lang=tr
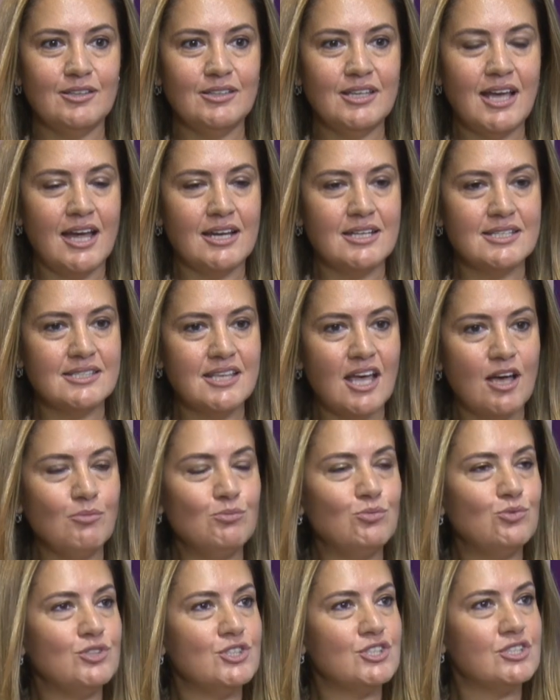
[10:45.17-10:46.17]
yani
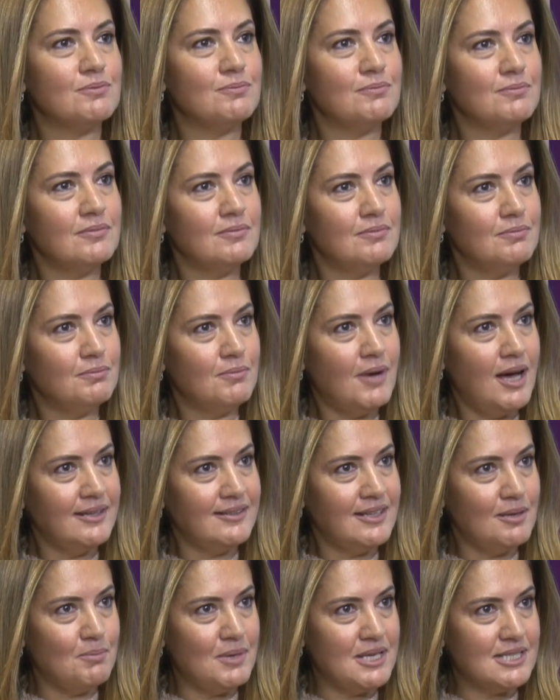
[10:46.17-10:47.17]
sen bu işi
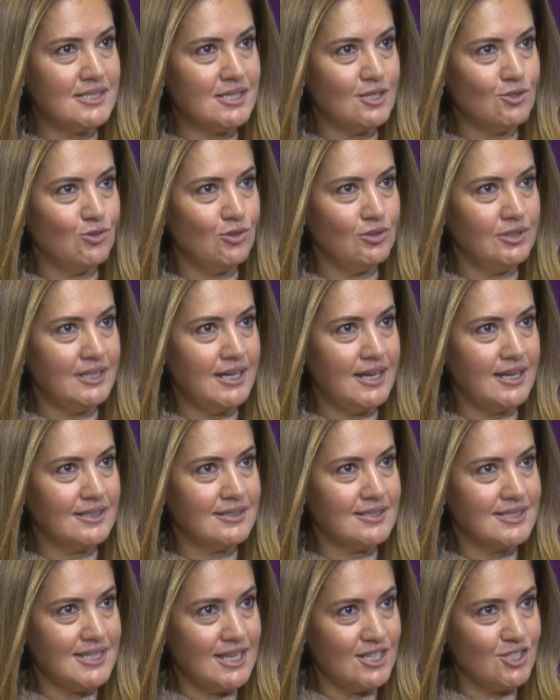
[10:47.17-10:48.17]
madem meslek
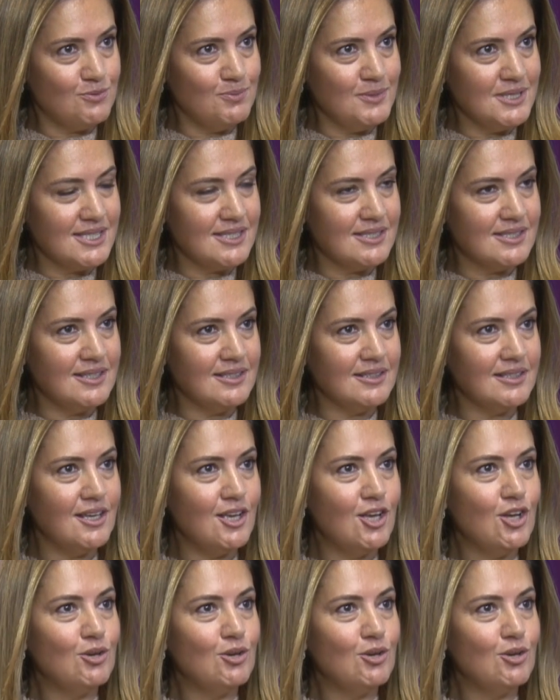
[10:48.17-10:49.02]
olarak seçmişsin